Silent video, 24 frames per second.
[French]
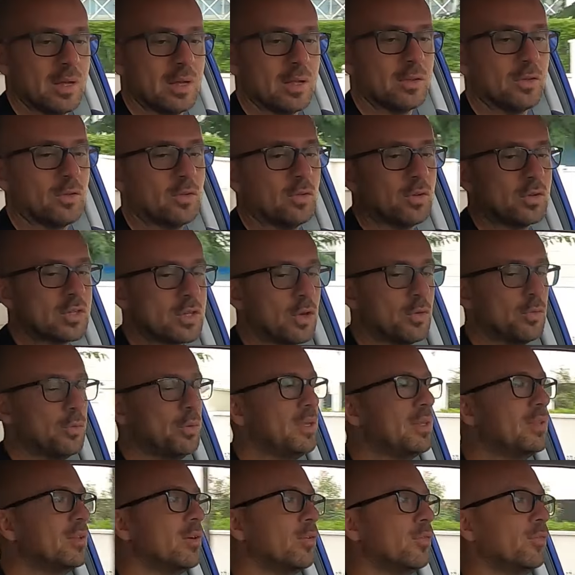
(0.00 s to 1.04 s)

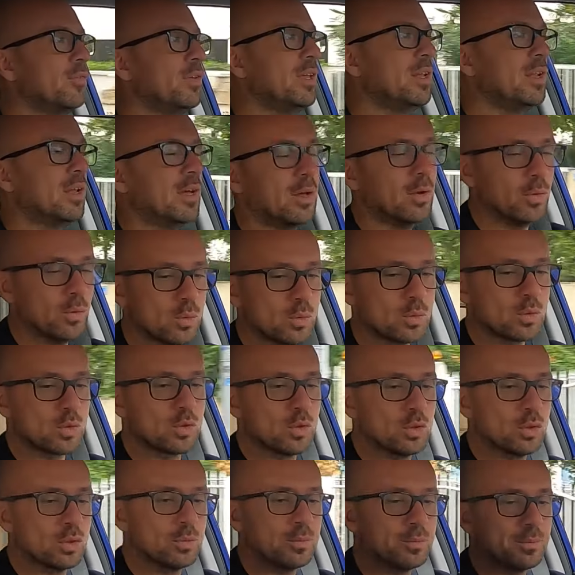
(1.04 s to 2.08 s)
208 euh. en ville,
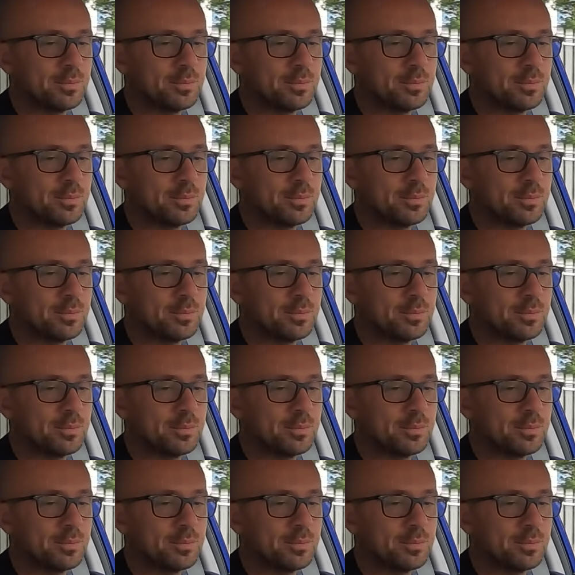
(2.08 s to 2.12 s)
11-2.